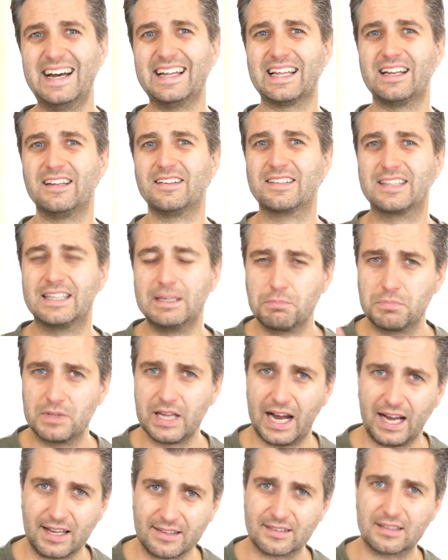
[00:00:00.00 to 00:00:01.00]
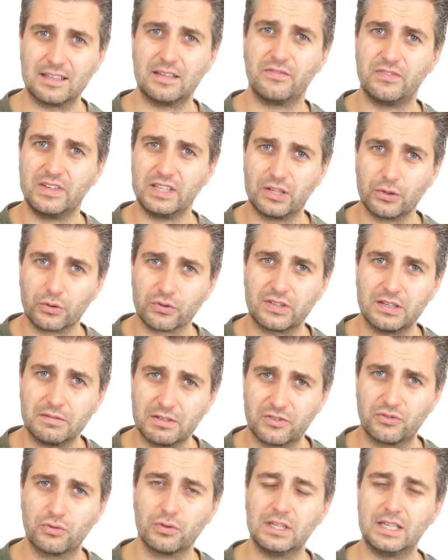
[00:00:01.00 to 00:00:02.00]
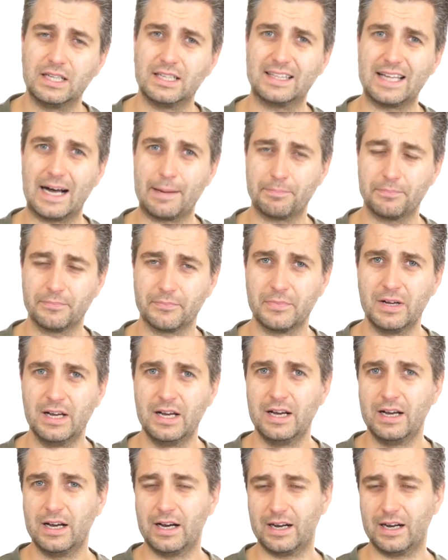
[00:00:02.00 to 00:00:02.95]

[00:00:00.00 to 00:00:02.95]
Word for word: denn es gibt ja einzelne Videos jeweils zu den Etappen,